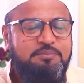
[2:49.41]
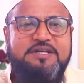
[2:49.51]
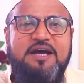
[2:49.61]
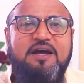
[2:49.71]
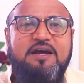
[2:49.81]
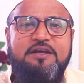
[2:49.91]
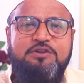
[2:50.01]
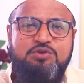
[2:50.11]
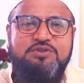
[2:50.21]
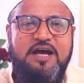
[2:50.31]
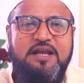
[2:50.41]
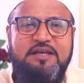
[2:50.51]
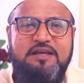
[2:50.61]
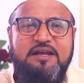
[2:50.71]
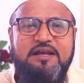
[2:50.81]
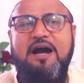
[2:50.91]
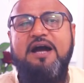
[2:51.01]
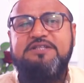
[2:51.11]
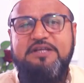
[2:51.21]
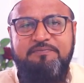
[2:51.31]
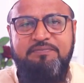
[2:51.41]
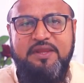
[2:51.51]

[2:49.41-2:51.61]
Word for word: बेचारा हिंदुस्तानी हाजी